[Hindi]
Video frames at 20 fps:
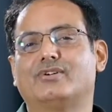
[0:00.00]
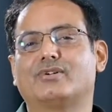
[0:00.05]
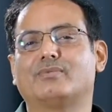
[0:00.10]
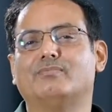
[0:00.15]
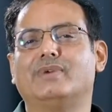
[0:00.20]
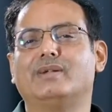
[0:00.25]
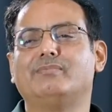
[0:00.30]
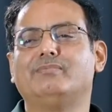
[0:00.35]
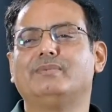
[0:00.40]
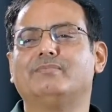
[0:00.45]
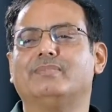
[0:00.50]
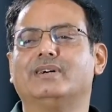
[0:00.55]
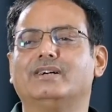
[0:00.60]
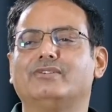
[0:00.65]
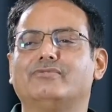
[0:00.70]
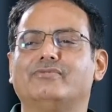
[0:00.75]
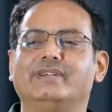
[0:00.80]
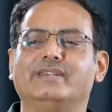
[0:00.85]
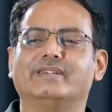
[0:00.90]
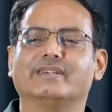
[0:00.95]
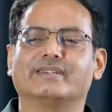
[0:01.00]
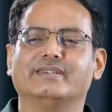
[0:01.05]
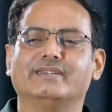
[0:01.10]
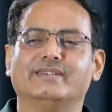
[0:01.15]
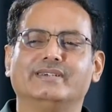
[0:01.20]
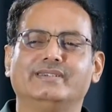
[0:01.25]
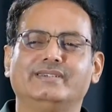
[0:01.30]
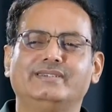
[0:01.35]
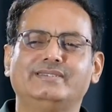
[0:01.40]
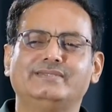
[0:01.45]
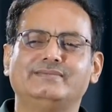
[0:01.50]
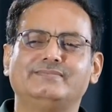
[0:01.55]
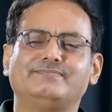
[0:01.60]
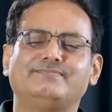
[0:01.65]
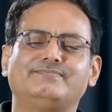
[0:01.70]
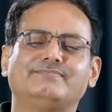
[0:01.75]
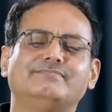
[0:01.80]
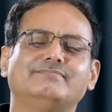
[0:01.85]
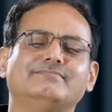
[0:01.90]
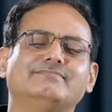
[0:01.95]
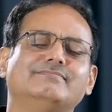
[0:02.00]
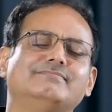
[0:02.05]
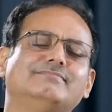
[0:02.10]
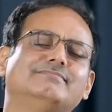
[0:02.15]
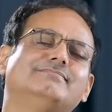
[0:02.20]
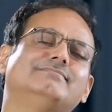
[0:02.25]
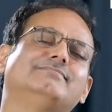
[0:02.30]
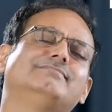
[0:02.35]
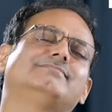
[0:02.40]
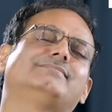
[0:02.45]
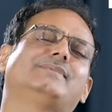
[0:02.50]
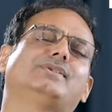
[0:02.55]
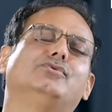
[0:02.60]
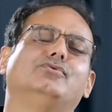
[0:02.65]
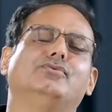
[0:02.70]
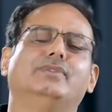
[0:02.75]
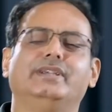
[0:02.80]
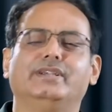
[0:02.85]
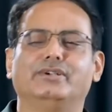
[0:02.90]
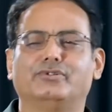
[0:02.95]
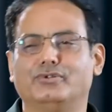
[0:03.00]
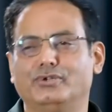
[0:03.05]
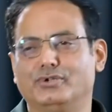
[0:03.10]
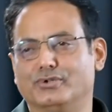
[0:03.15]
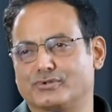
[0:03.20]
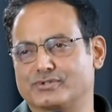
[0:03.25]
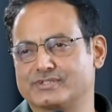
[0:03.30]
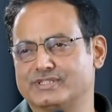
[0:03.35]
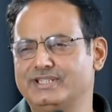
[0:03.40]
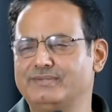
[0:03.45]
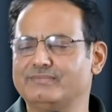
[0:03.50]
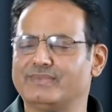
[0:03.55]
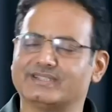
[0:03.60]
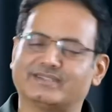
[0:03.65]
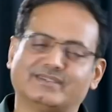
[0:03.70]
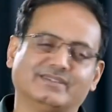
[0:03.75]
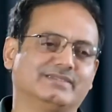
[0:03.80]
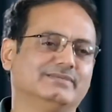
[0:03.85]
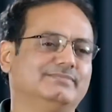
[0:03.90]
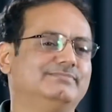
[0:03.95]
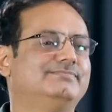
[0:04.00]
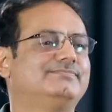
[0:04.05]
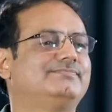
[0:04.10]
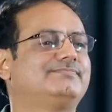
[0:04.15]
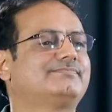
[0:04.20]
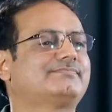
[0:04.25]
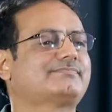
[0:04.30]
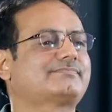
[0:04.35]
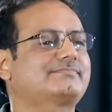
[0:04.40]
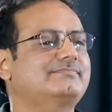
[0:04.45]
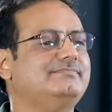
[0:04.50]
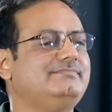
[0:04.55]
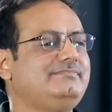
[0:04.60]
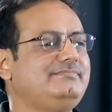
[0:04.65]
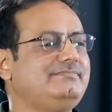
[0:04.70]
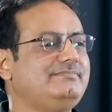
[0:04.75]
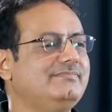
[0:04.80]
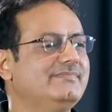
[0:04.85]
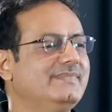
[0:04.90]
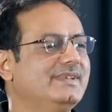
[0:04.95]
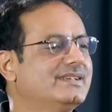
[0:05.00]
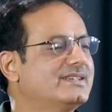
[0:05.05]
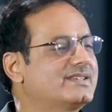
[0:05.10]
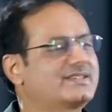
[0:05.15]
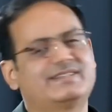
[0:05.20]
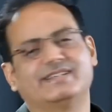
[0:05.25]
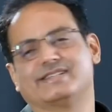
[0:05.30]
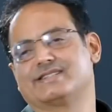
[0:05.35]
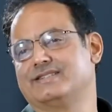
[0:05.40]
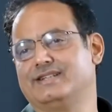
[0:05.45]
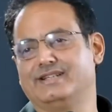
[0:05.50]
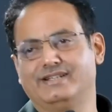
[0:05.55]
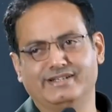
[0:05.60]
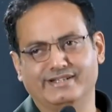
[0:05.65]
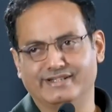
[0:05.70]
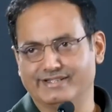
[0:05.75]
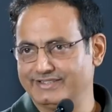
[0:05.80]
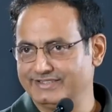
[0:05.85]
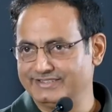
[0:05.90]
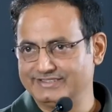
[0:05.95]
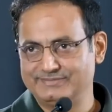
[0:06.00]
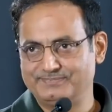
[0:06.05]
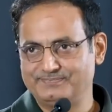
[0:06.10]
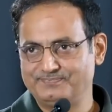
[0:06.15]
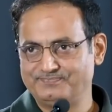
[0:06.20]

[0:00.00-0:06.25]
और मन में भाव वही रखना है तो नहीं कोई और सही मार खाना स्ट्रेस नहीं लेना है